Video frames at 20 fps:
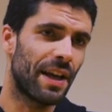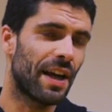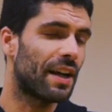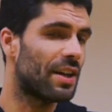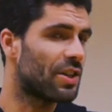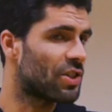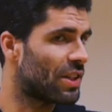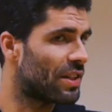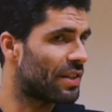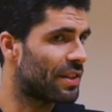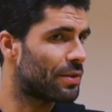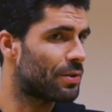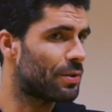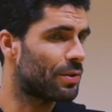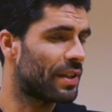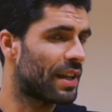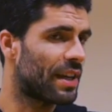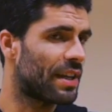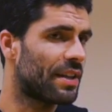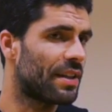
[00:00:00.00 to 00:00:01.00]
à l'échelle
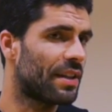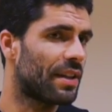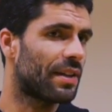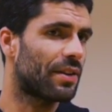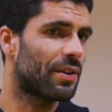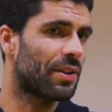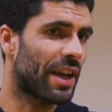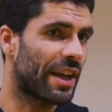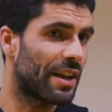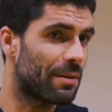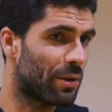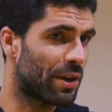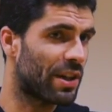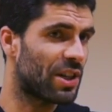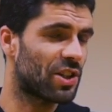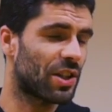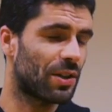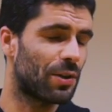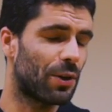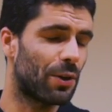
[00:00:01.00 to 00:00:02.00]
nationale, également à
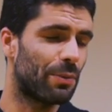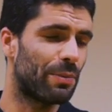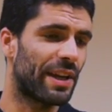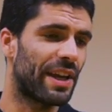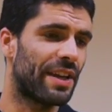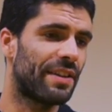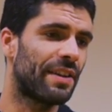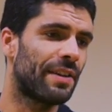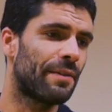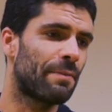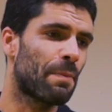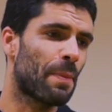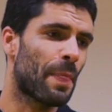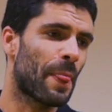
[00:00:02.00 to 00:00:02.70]
l'échelle européenne.